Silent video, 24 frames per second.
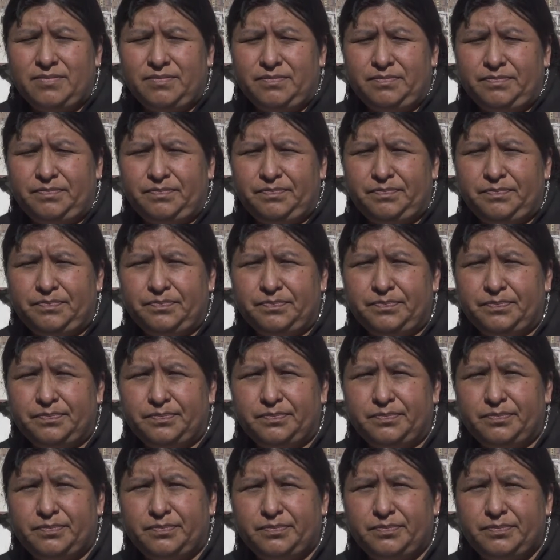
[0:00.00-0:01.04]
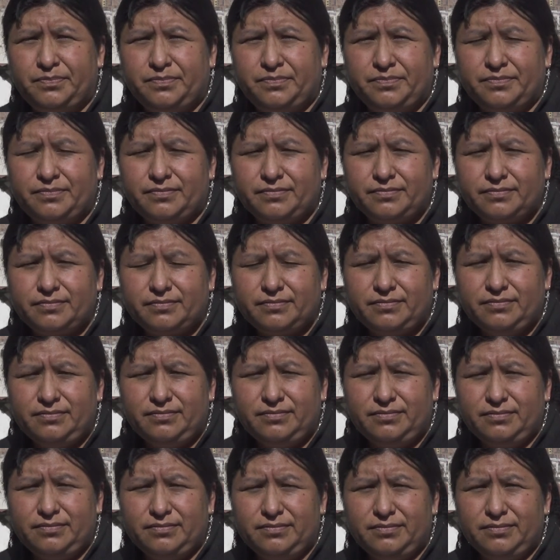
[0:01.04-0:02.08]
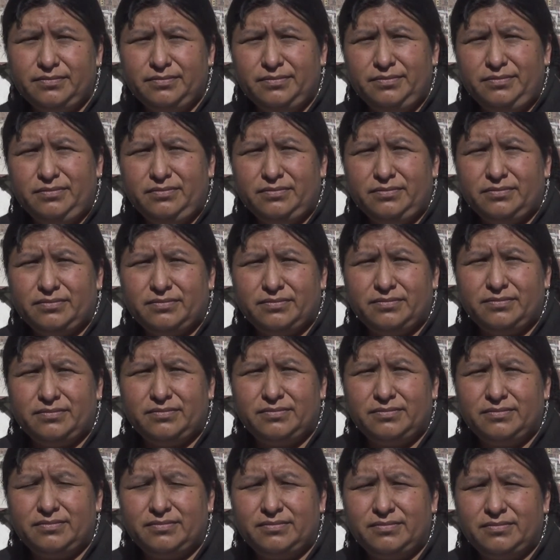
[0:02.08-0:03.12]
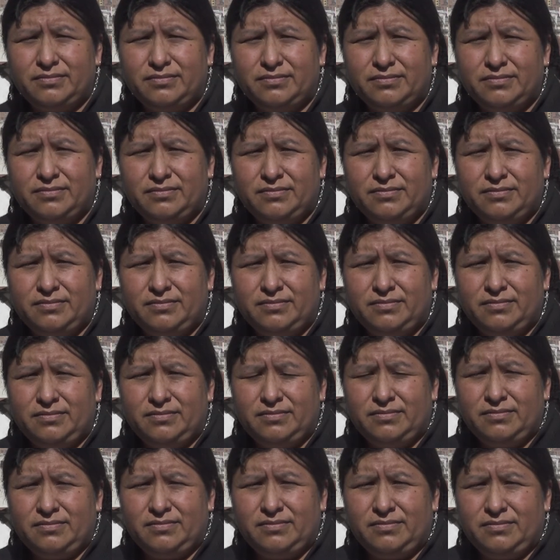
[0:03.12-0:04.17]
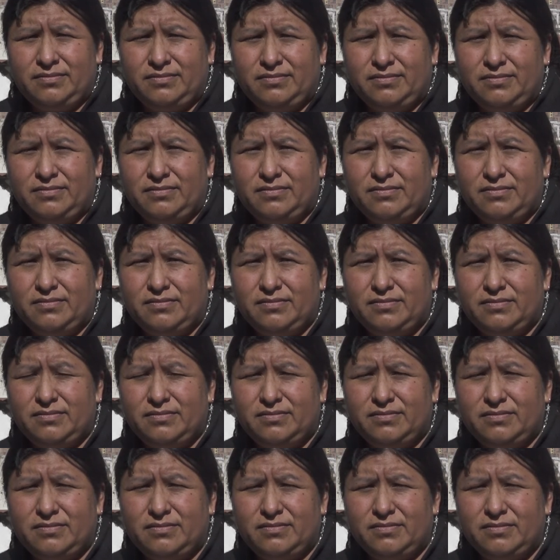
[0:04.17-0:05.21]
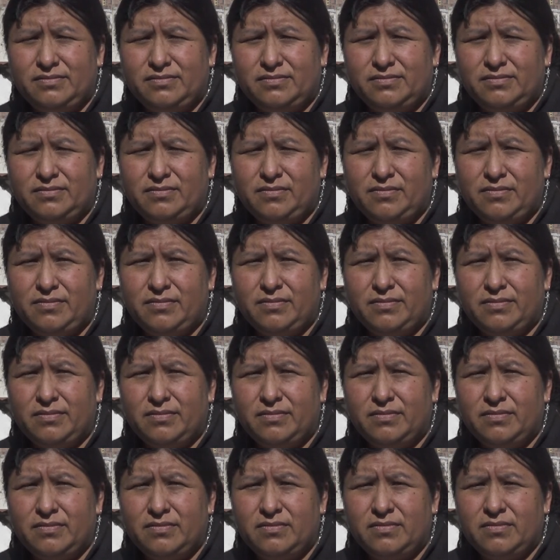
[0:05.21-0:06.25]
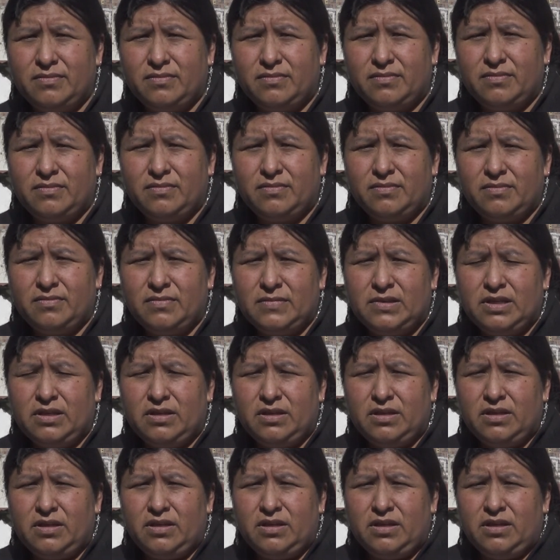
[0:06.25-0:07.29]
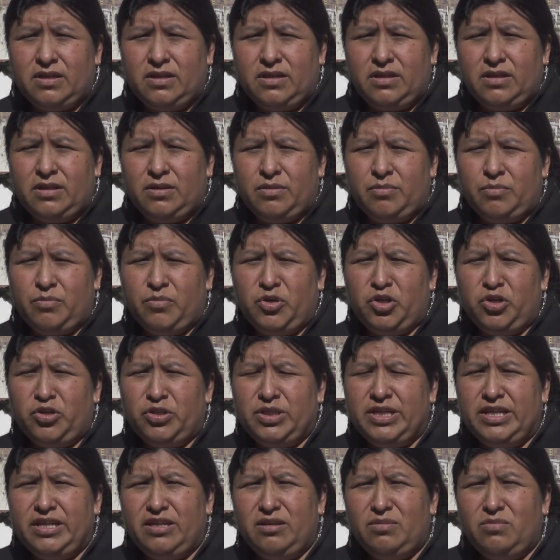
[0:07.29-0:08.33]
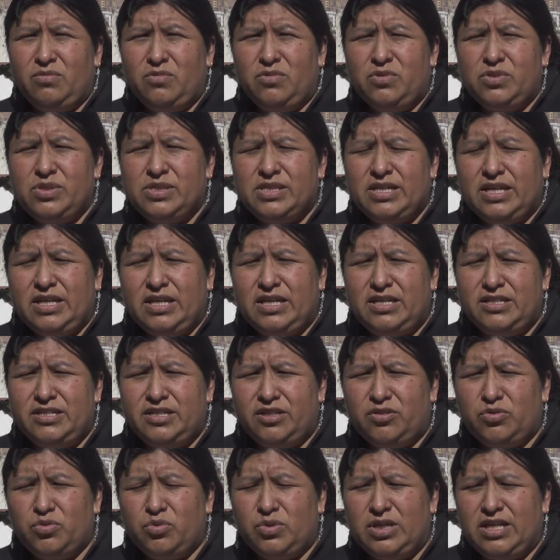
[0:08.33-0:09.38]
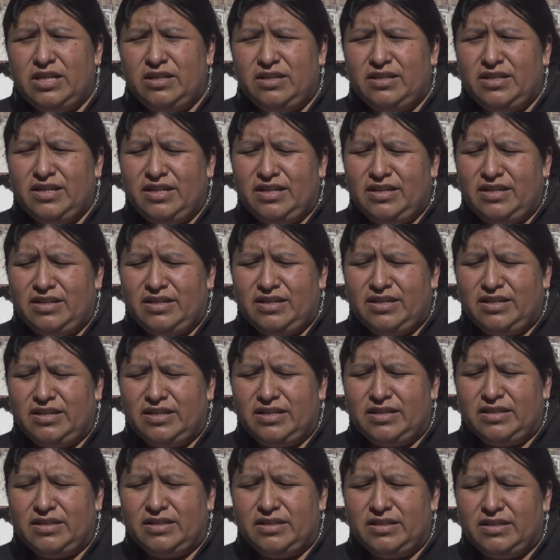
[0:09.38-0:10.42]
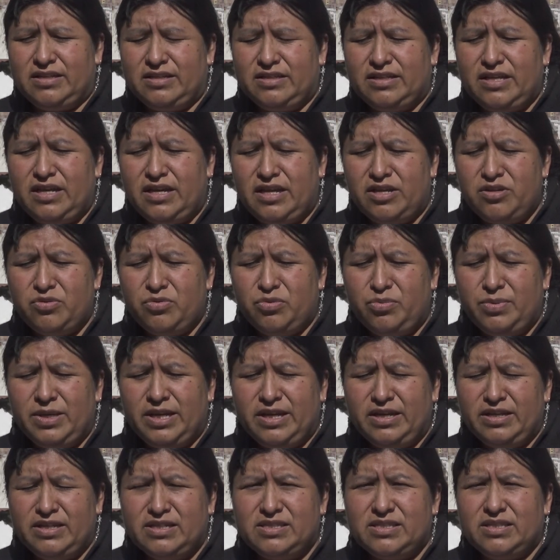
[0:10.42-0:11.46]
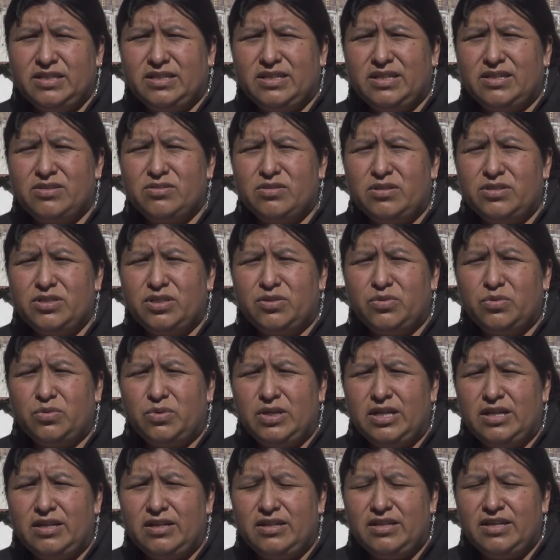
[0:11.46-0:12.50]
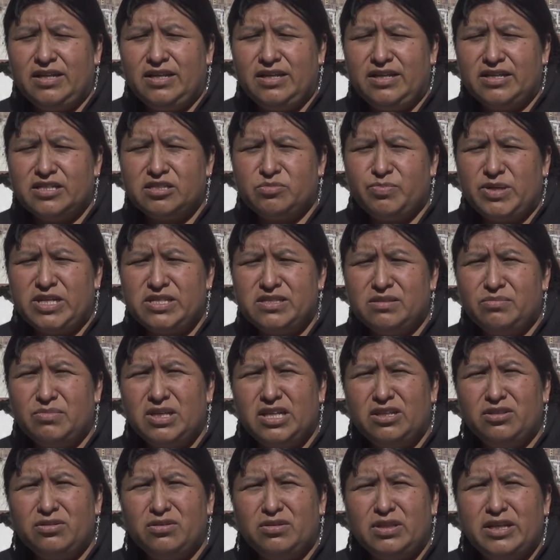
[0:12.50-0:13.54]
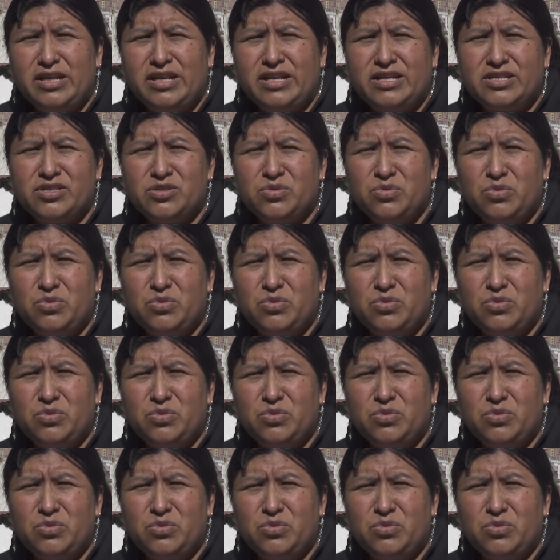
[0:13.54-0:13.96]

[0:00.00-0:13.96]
del ritual del viento de, Cacachaca, ¿tú conoces algún otro ritual que se haga con el viento? Bueno, tenemos el ritual de la, de la lluvia, en este caso el ritual del esparcimiento de las